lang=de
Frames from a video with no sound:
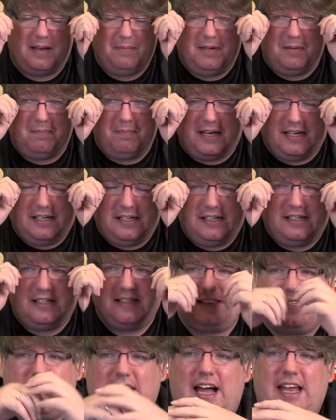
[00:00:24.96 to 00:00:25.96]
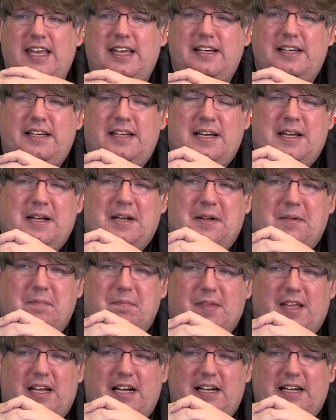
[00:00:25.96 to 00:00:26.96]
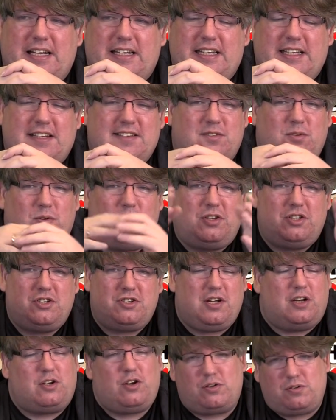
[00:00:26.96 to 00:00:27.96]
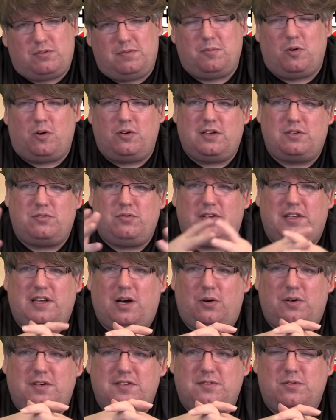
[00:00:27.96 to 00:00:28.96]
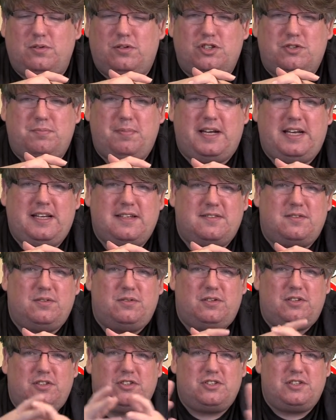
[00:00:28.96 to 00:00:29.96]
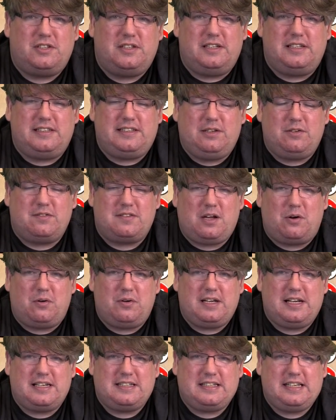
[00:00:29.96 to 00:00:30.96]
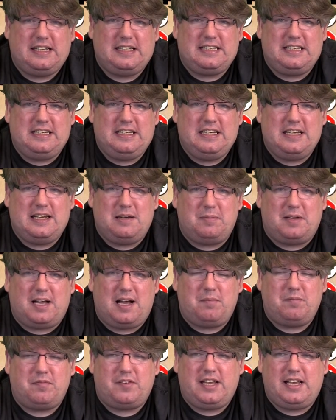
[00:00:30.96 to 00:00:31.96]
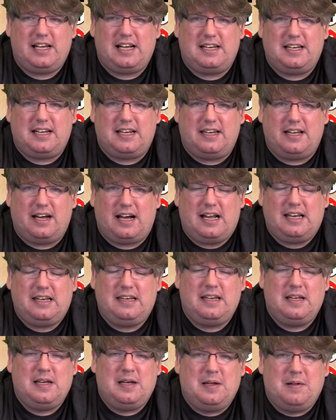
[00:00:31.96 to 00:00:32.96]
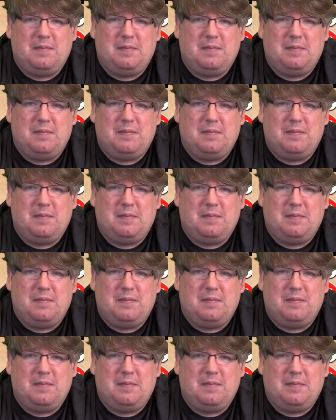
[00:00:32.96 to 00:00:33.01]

Table Battles Reihe. Äh, nicht historisch, ja doch, im Grunde natürlich auch historisch, prähistorisch. Äh, Dinosaurier treten hier im Kampf gegeneinander an.